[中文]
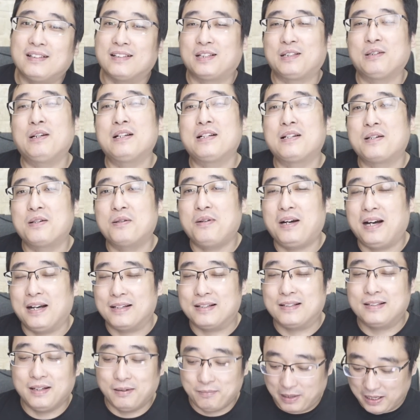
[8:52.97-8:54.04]
说实话，
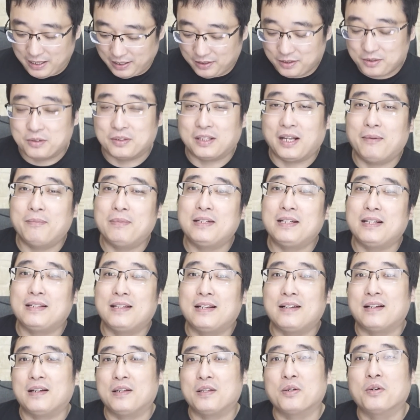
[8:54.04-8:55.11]
你像马英九他们这
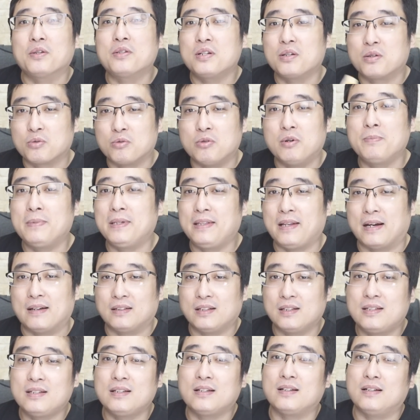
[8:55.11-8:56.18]
些人，尤其是国民党
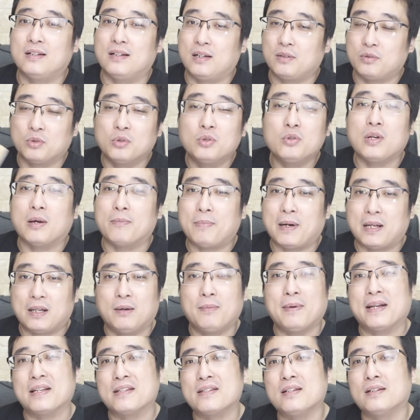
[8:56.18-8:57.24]
的性格，永远把老
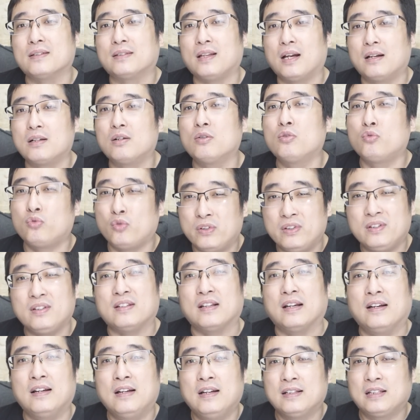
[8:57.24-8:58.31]
百姓当成孙
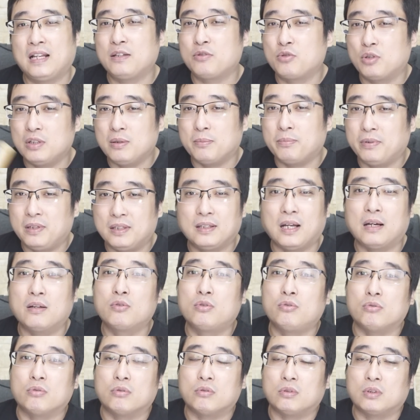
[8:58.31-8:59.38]
子，他绝对不会当
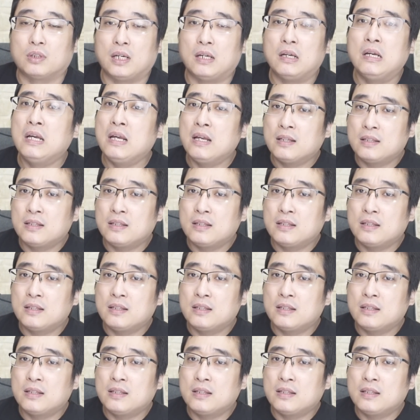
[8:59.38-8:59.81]
祖宗的。